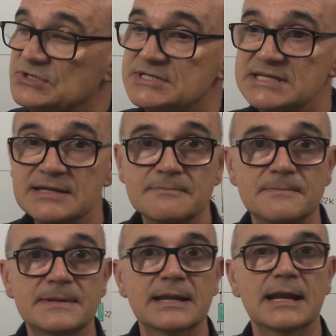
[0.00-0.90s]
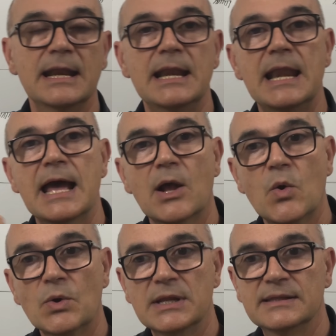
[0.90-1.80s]
siempre la
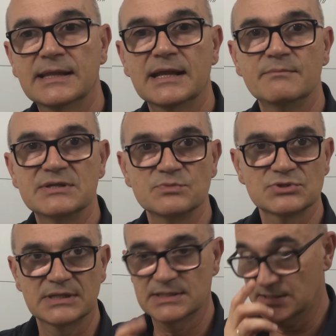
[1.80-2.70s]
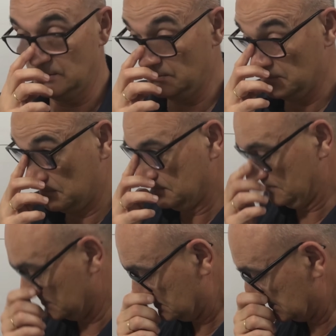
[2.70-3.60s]
corriente en el mismo sentido.
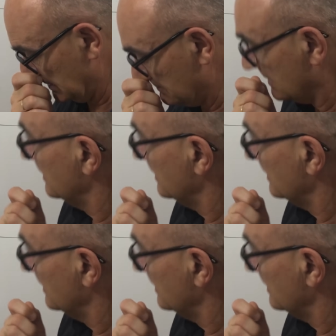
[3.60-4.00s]
¿sí?